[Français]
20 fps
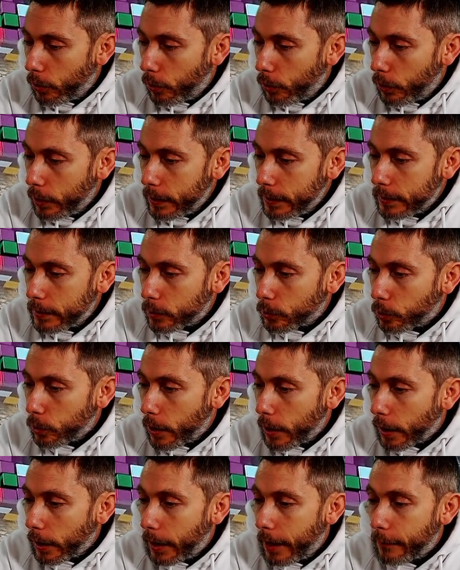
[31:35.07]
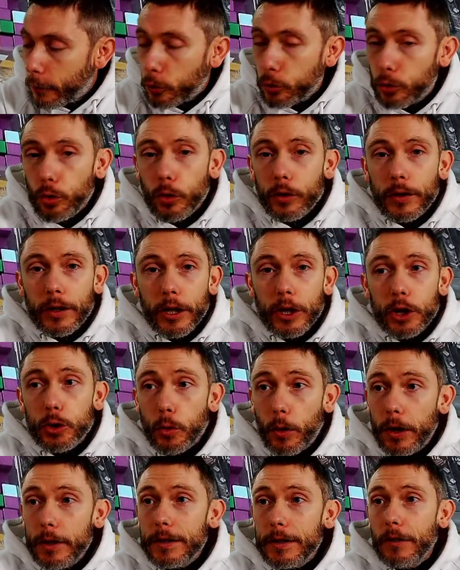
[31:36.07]
l'histoire et l'aventure très
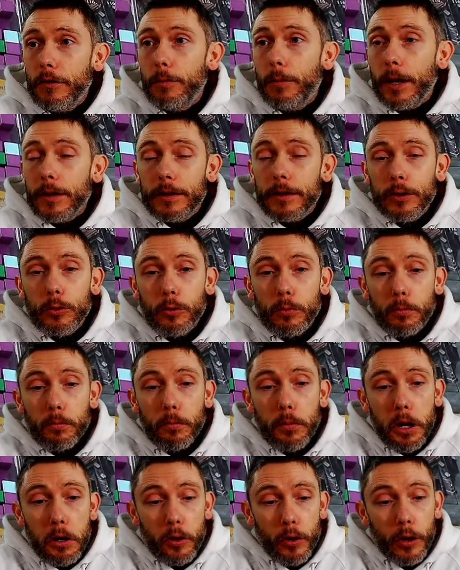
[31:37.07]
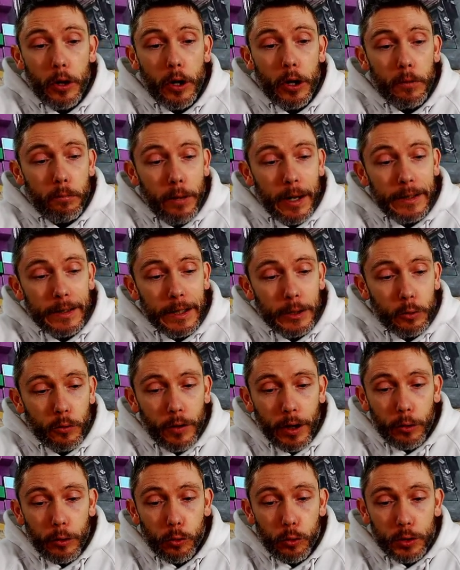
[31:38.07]
chouette, ça fait partie d'une belle, belle
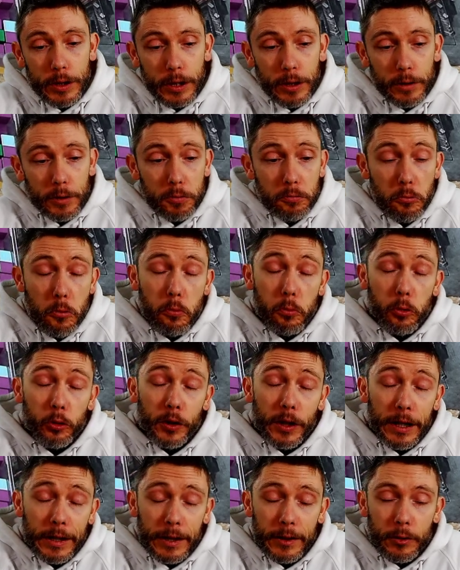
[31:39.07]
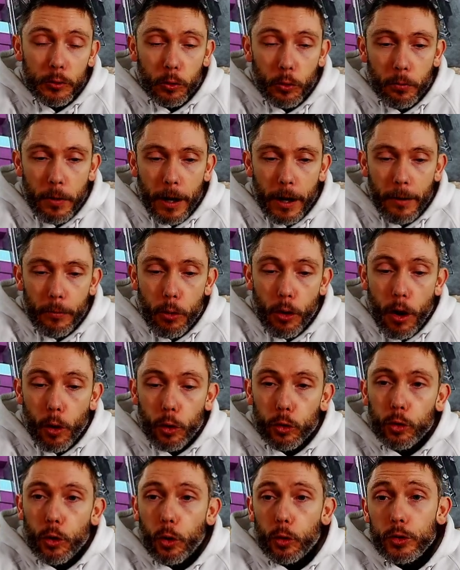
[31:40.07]
découverte ludique. Je me posais les questions par rapport à
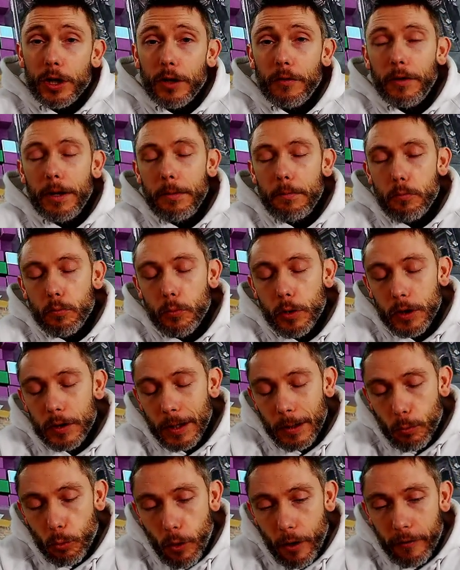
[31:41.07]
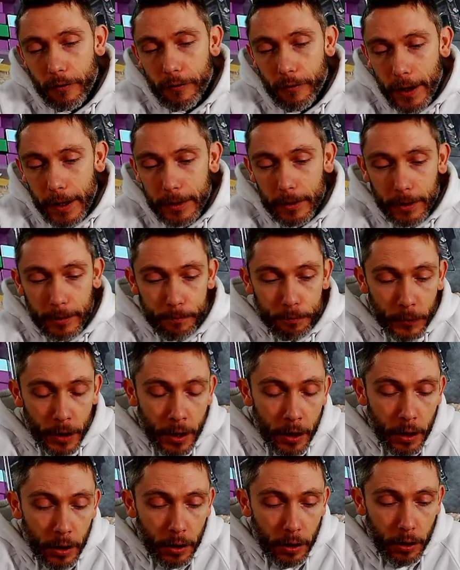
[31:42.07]
odor où j'avais été moins fan.
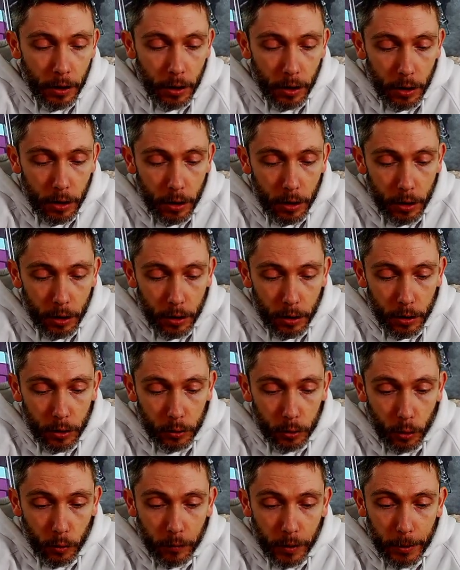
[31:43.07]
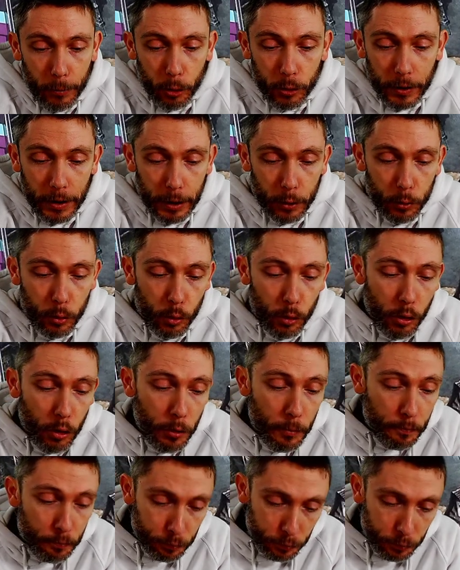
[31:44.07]
Euh, donc vraiment très cool.